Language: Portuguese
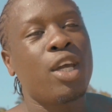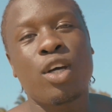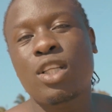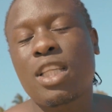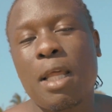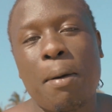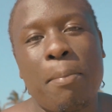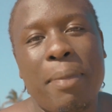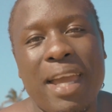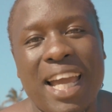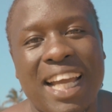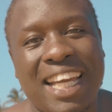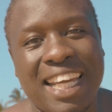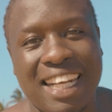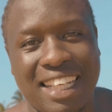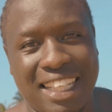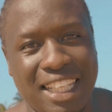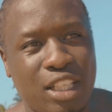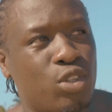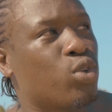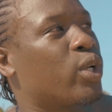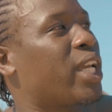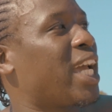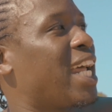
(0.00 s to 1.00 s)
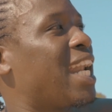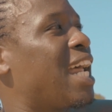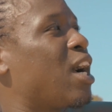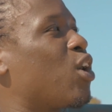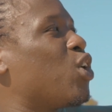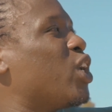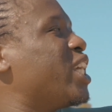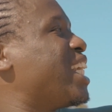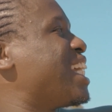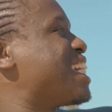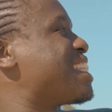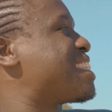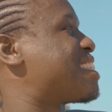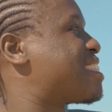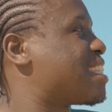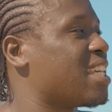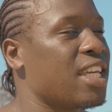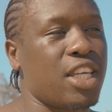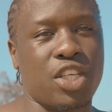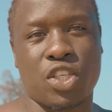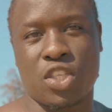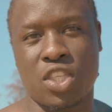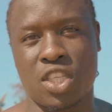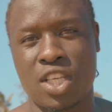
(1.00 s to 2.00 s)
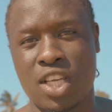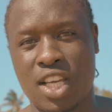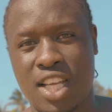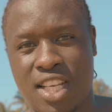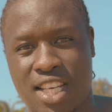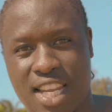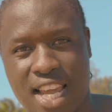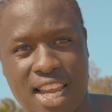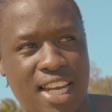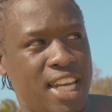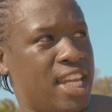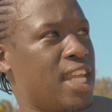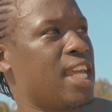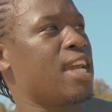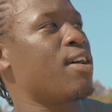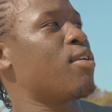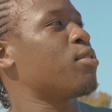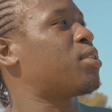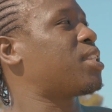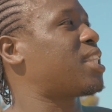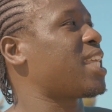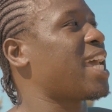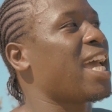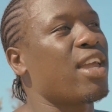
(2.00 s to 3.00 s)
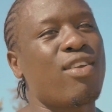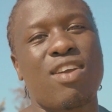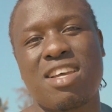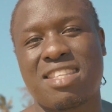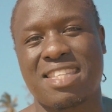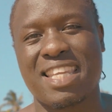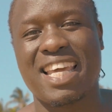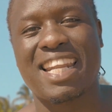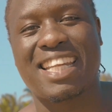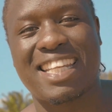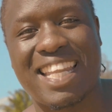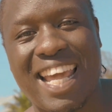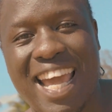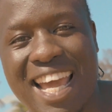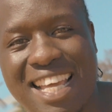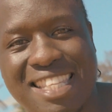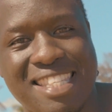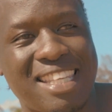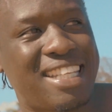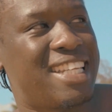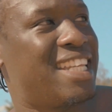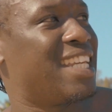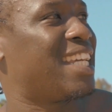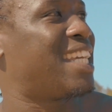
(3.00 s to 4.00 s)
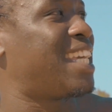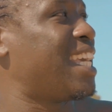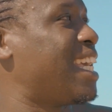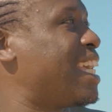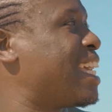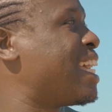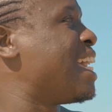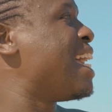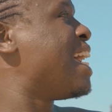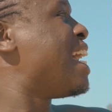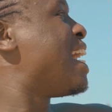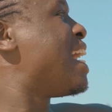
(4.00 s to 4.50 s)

Eu também acredito que a anaconda existe, entende? Eu tenho a certeza de que